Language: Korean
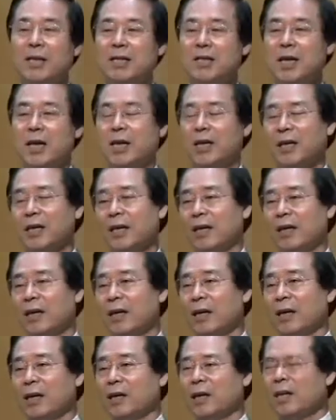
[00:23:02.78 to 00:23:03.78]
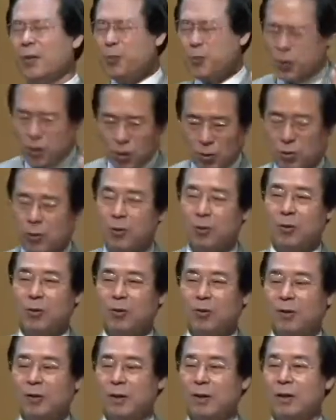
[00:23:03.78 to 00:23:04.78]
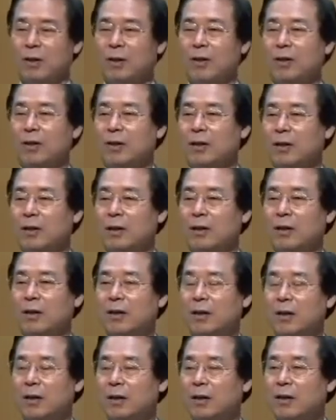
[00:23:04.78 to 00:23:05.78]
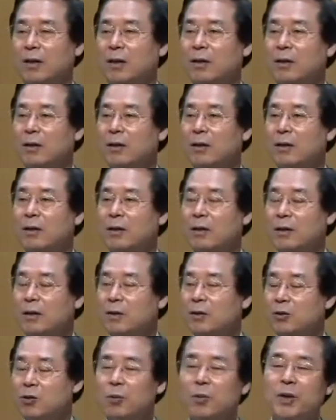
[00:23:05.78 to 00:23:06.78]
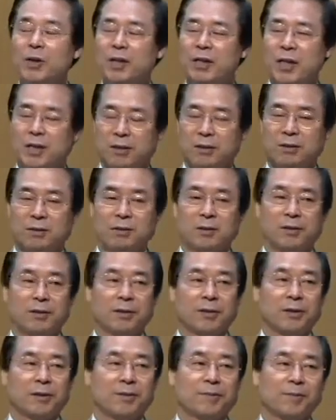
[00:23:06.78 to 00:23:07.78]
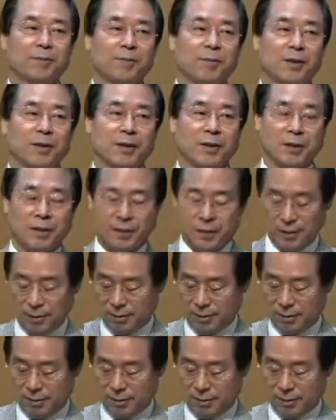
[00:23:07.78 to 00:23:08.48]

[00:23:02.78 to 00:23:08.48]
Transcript: 세력이 급속도로 예. 소멸이 되는 거예요. 이렇게. 예.